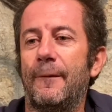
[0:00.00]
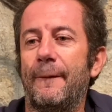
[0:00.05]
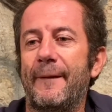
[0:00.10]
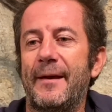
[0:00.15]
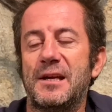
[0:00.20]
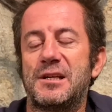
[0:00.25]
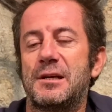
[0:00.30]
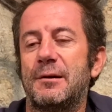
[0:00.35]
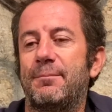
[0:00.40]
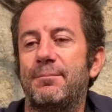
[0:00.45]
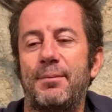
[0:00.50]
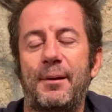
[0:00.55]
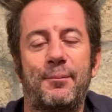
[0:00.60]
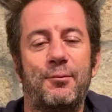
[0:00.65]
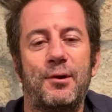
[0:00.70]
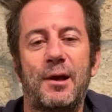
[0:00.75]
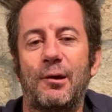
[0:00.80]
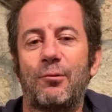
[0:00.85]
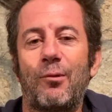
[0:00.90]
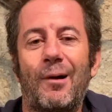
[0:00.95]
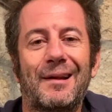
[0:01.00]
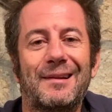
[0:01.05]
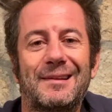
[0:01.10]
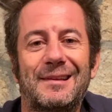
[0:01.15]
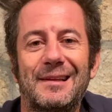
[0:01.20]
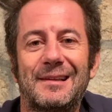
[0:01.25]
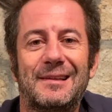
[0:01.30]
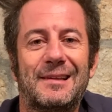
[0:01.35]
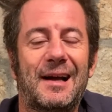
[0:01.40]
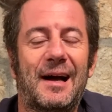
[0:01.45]
esce proprio una
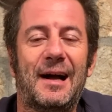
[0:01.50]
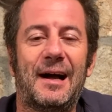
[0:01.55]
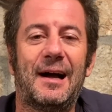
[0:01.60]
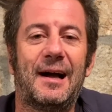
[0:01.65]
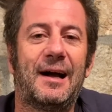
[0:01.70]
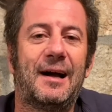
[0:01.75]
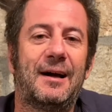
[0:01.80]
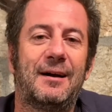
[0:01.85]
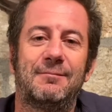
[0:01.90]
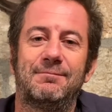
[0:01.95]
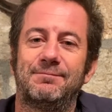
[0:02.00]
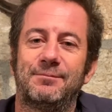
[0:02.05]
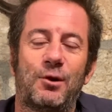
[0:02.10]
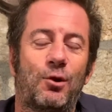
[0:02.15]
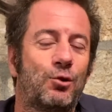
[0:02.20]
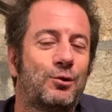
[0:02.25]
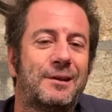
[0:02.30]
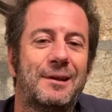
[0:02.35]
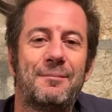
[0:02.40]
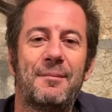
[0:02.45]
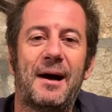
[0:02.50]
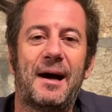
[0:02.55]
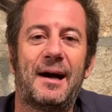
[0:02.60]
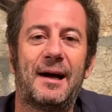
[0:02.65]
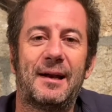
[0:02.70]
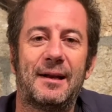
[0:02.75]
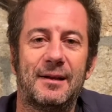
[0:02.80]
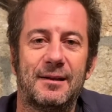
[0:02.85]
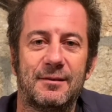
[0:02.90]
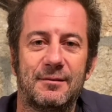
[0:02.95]
quantità ottimale,
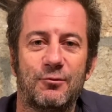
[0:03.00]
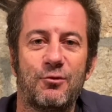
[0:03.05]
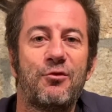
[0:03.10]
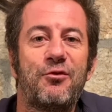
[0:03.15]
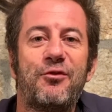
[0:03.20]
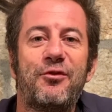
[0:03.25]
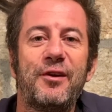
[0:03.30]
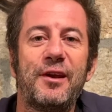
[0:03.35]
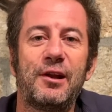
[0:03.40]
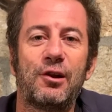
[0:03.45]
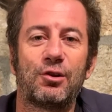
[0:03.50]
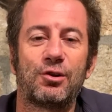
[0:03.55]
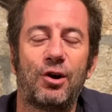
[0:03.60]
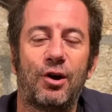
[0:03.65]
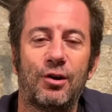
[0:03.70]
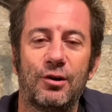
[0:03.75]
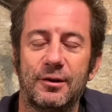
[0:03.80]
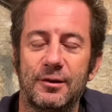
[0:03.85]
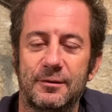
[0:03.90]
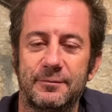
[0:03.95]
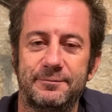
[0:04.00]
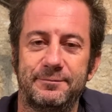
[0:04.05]
ottimale un filo d'olio.